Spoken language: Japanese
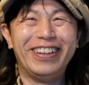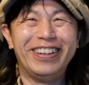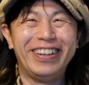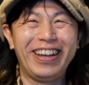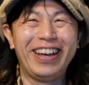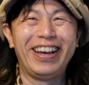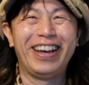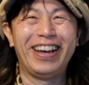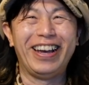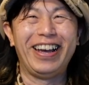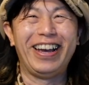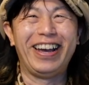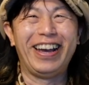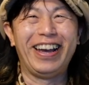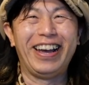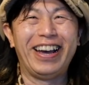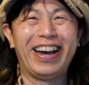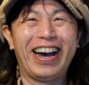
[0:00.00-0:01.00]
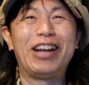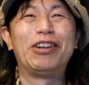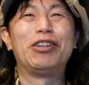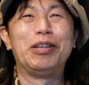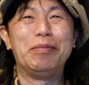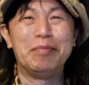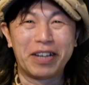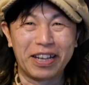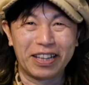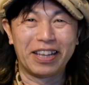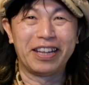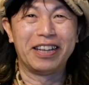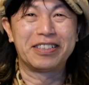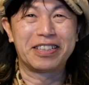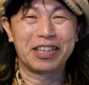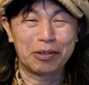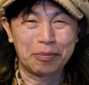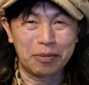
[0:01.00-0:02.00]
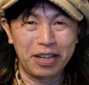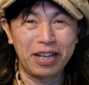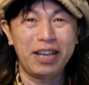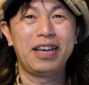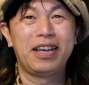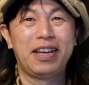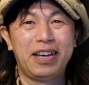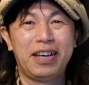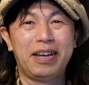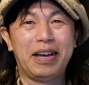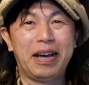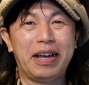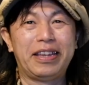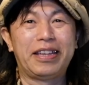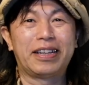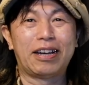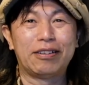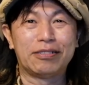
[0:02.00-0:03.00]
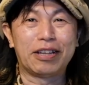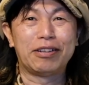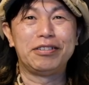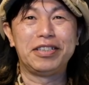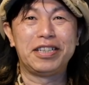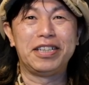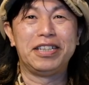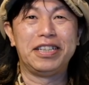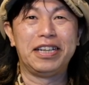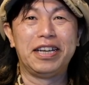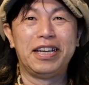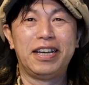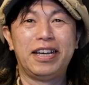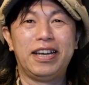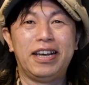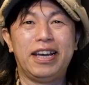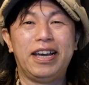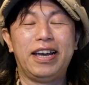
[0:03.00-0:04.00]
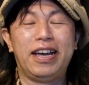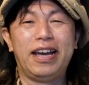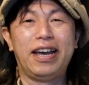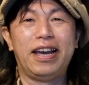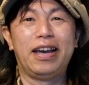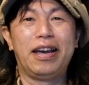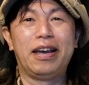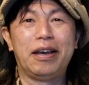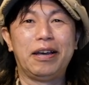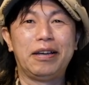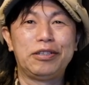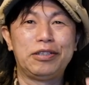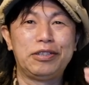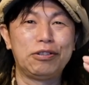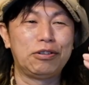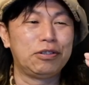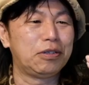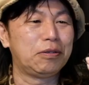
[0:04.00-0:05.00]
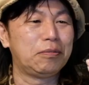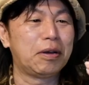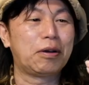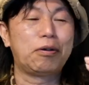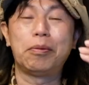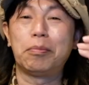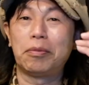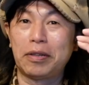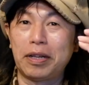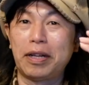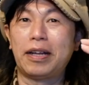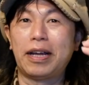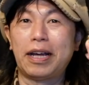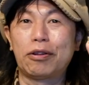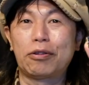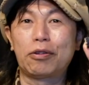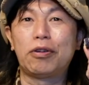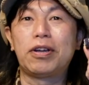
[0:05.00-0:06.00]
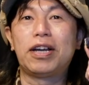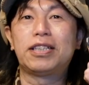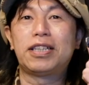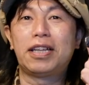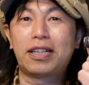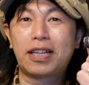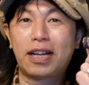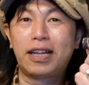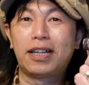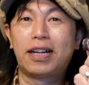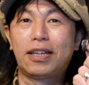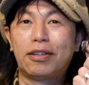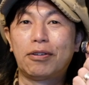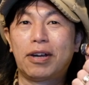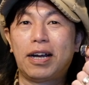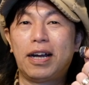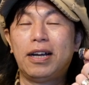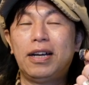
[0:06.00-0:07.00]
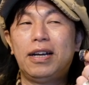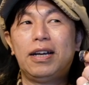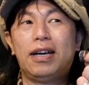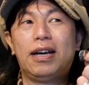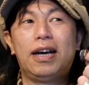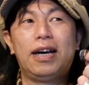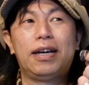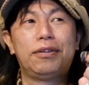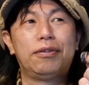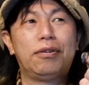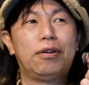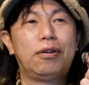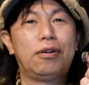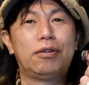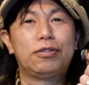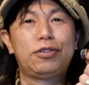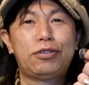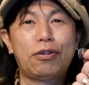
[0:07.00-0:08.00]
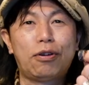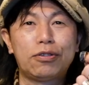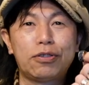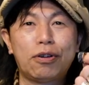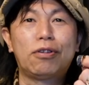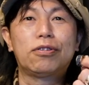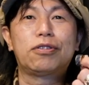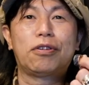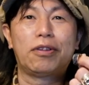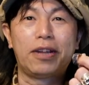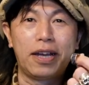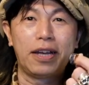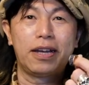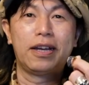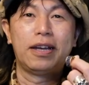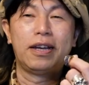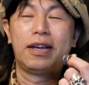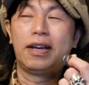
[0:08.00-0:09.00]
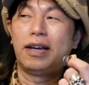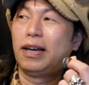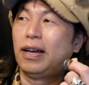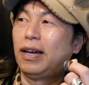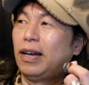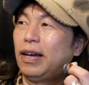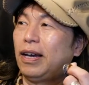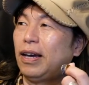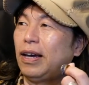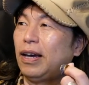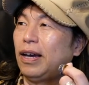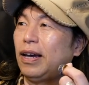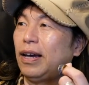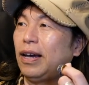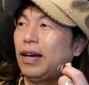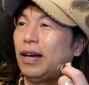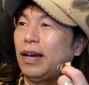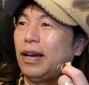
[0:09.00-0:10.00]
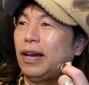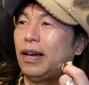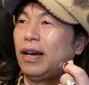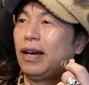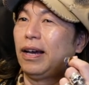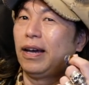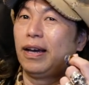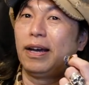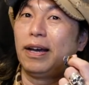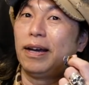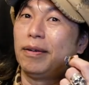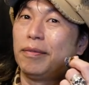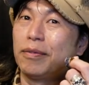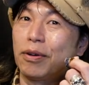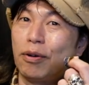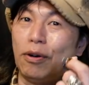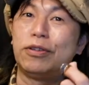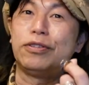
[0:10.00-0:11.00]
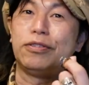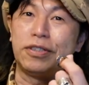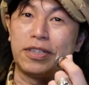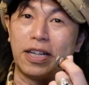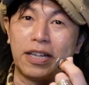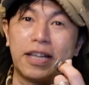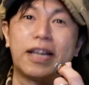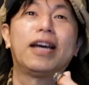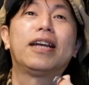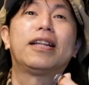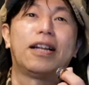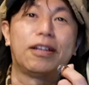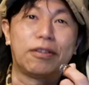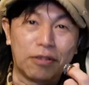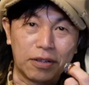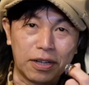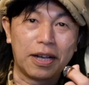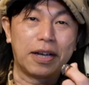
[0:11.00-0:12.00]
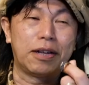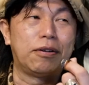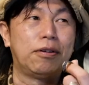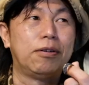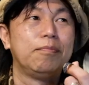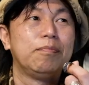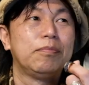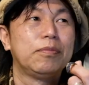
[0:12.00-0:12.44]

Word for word: ね、えー、春に向けてですけどもね暖かくなる時期に、えー、非常に、ね、これもねあの問い合わせいただいたりとかあのちょこちょこっとね、えー、購入していただいたりとかねあの